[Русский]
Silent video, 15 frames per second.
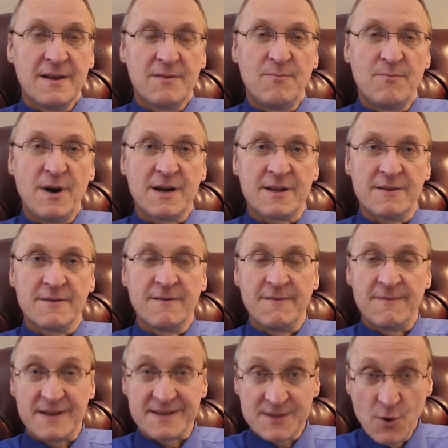Барон
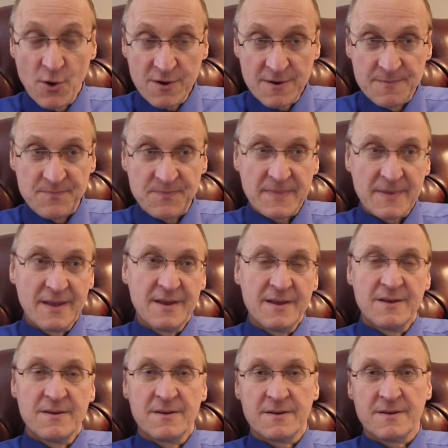Восток.
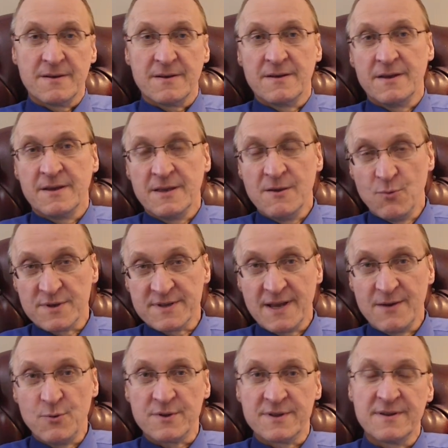Э, его
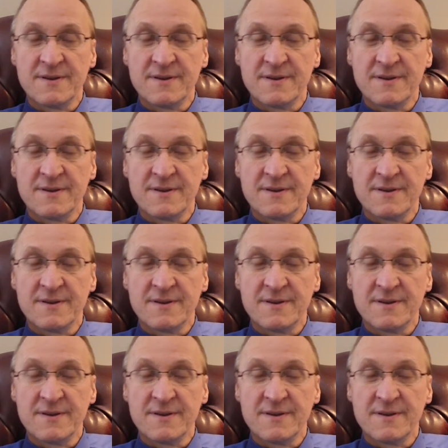зовут